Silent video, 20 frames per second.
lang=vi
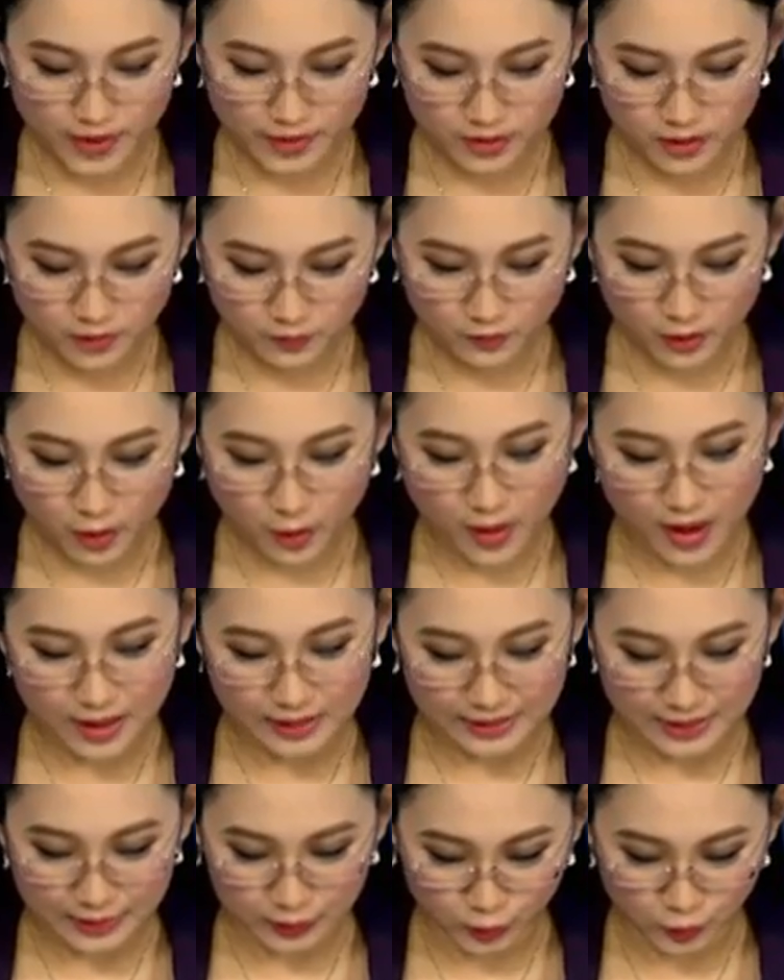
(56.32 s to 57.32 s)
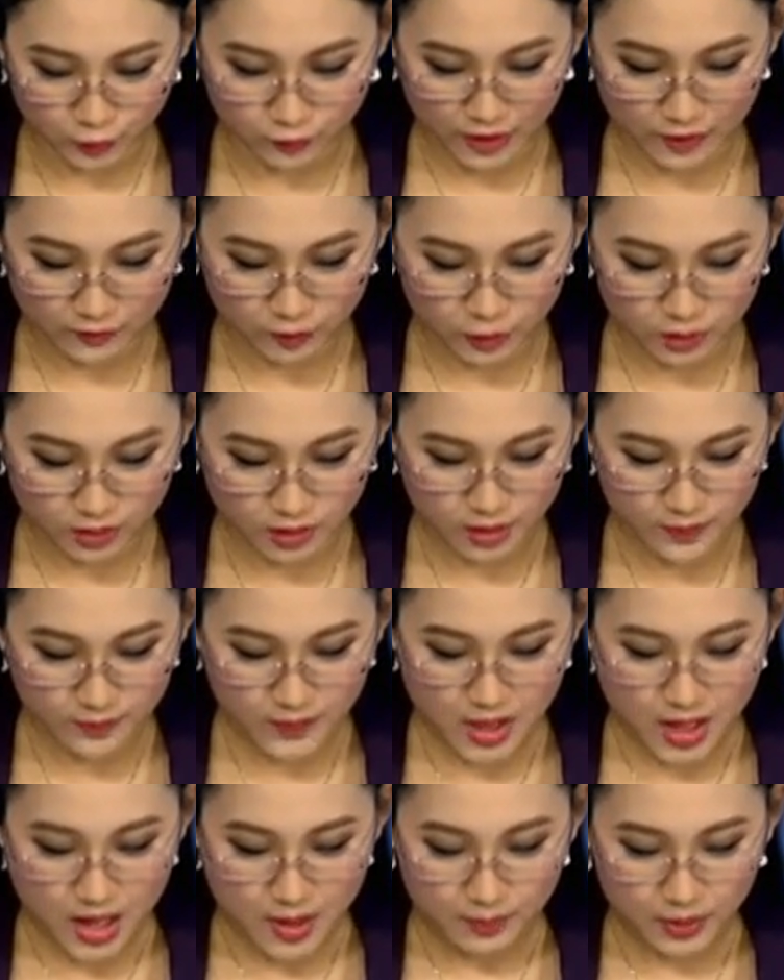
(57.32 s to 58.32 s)
đức và hoàng là thủ phạm vụ cướp
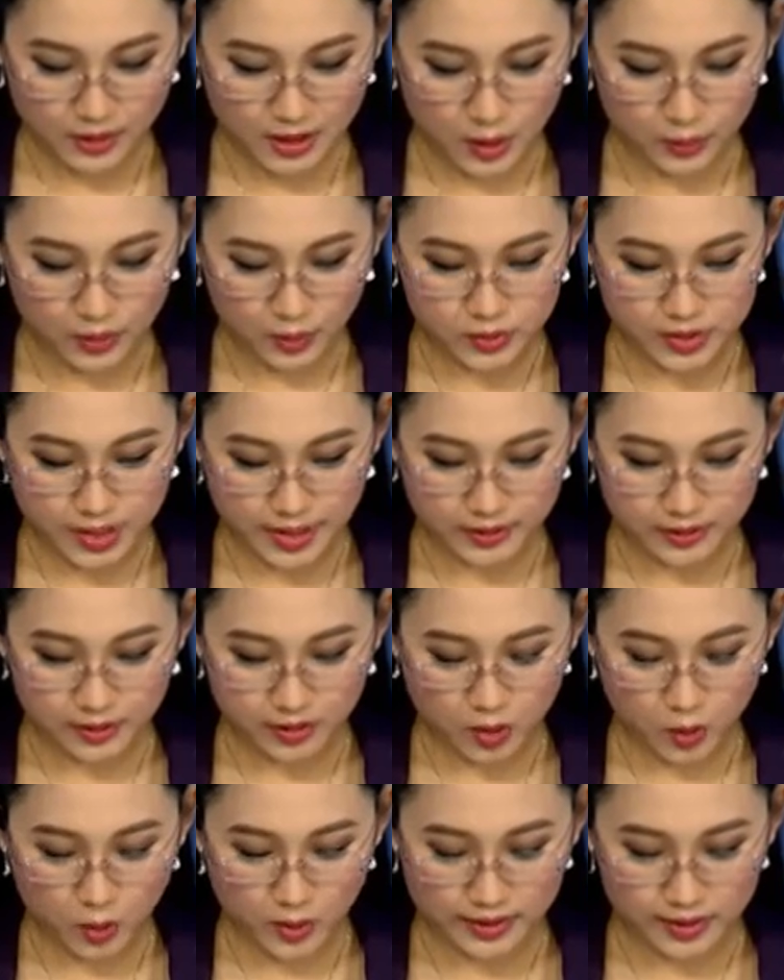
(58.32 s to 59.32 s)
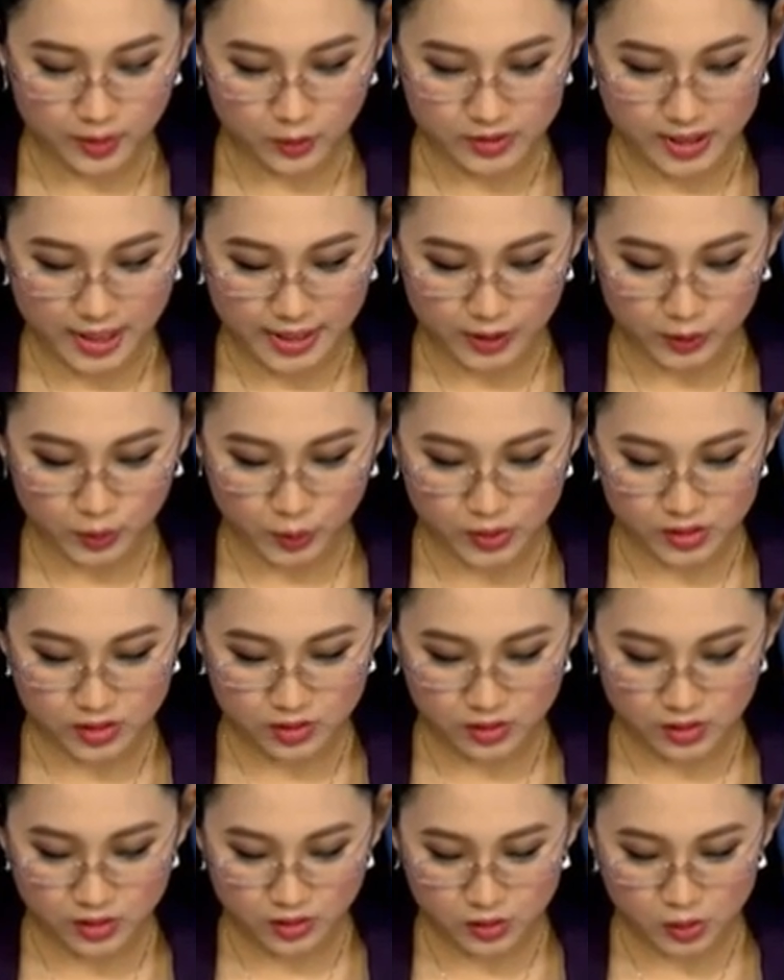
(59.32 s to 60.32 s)
bước đầu đấu tranh cơ quan điều tra đã thu giữ
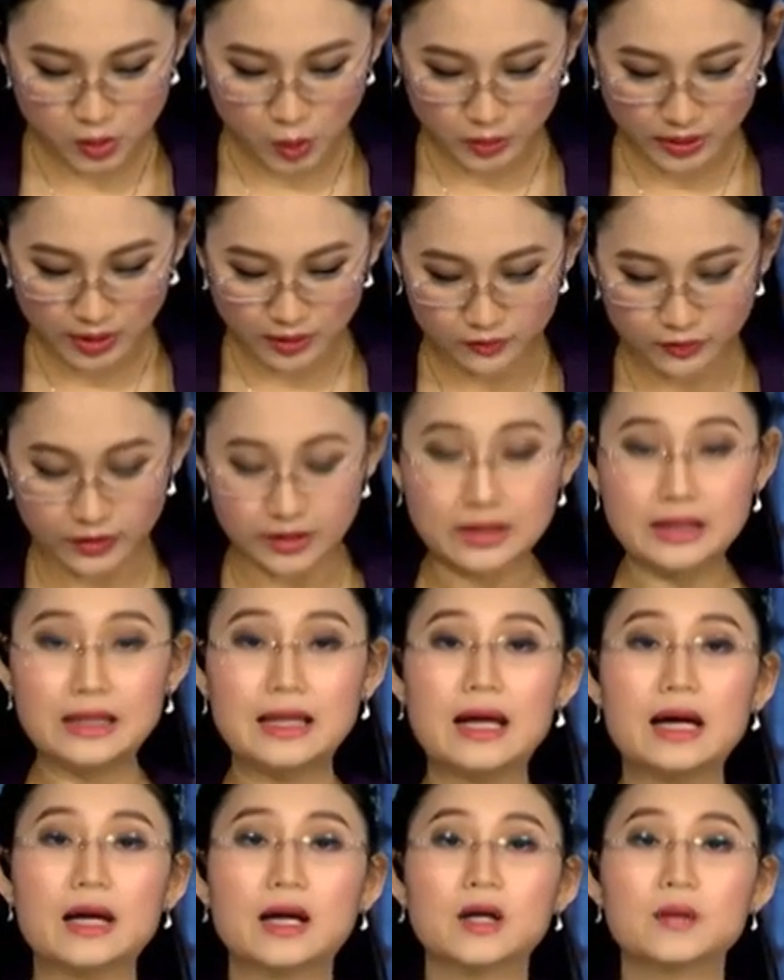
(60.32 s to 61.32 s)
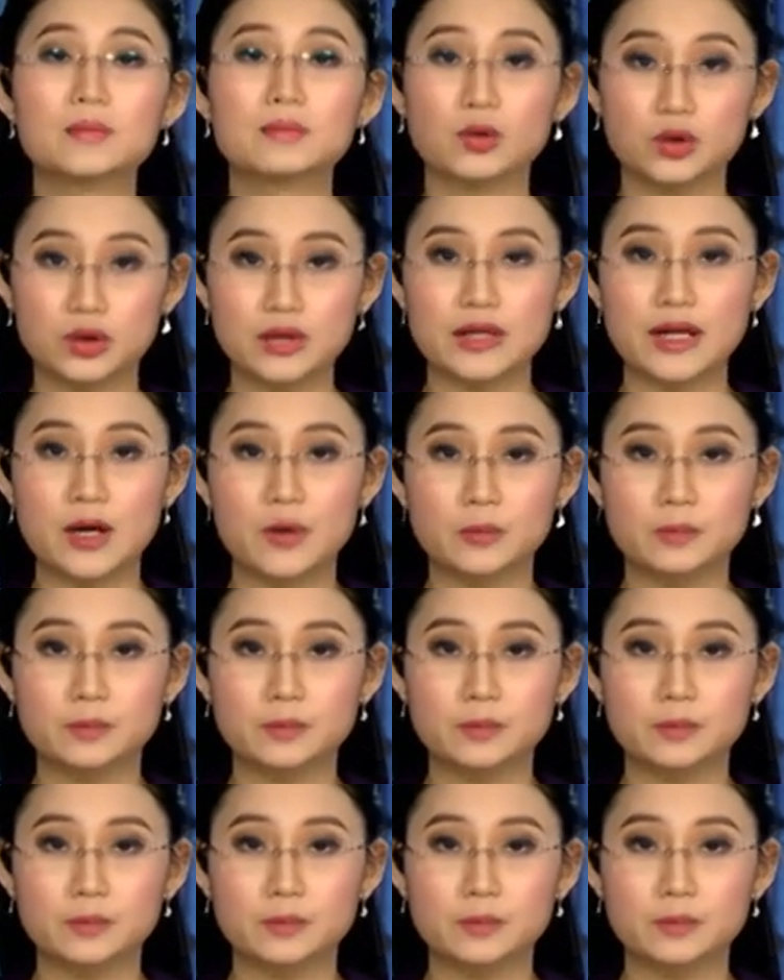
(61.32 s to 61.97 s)
được số tăng vật là gần 1 tỷ đồng